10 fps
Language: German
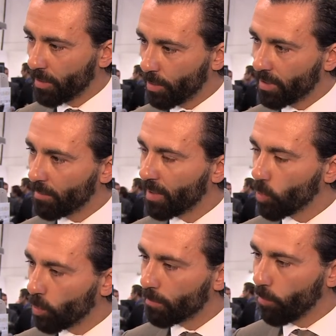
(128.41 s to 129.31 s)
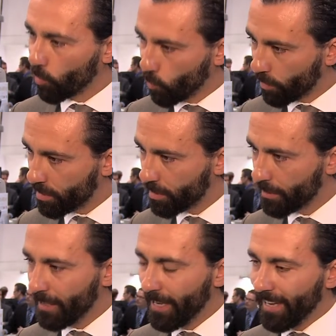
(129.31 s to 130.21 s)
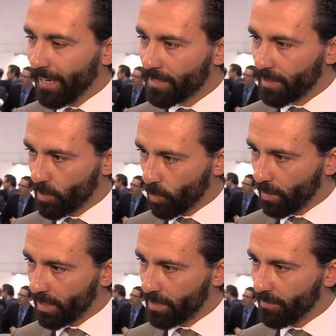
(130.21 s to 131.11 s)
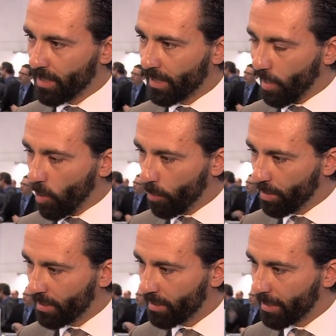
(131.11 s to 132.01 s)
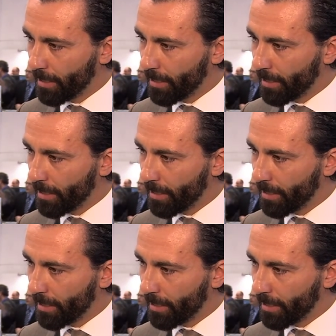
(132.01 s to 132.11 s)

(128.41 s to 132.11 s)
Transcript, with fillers: Natürlich neben dem guten Produkt ist es so, dass wir glauben,